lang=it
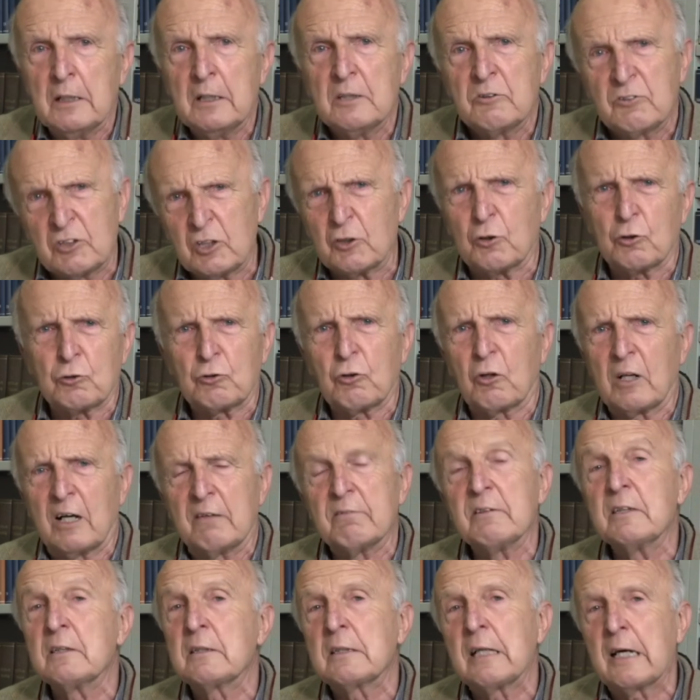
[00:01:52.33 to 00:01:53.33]
si
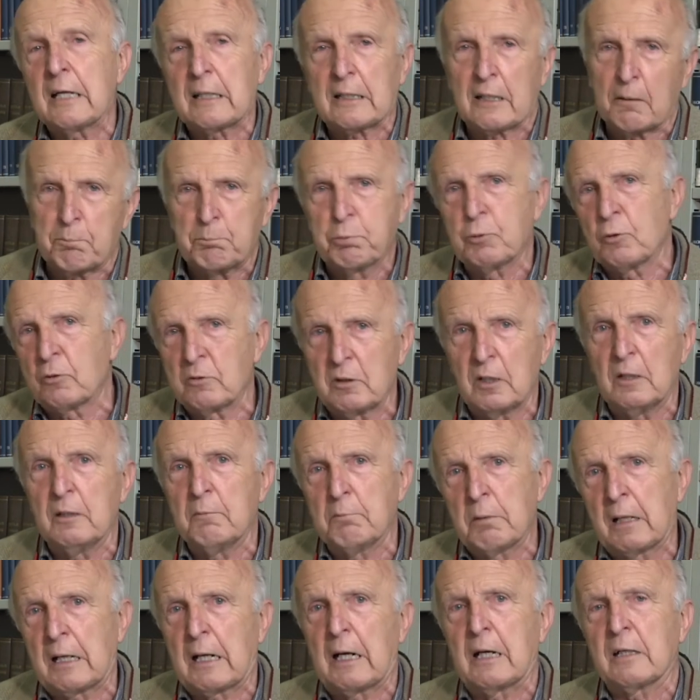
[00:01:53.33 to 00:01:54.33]
rotolava in terra pur di
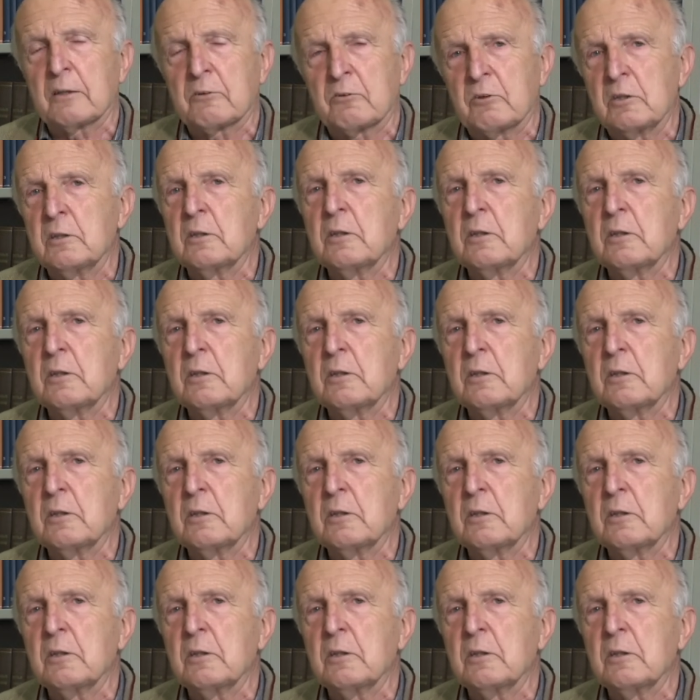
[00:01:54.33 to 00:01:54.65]
liberarsi